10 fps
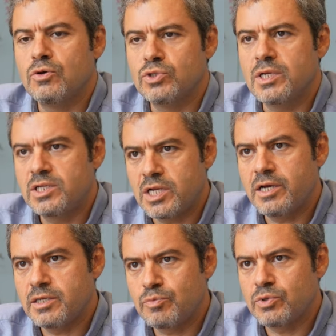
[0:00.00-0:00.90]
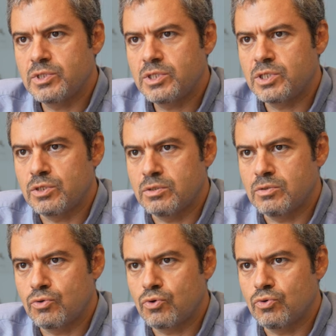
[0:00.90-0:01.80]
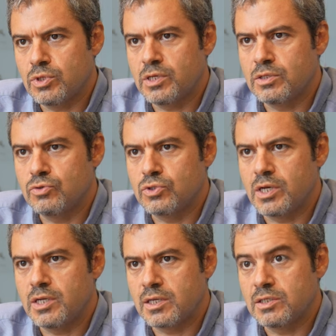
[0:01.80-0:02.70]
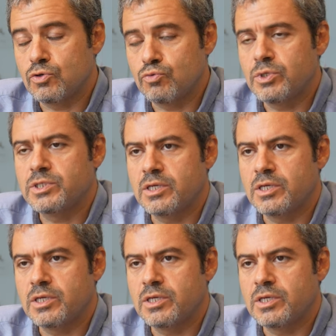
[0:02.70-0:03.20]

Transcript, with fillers: Özel işler yapıldığı için o konularda özellikle savunma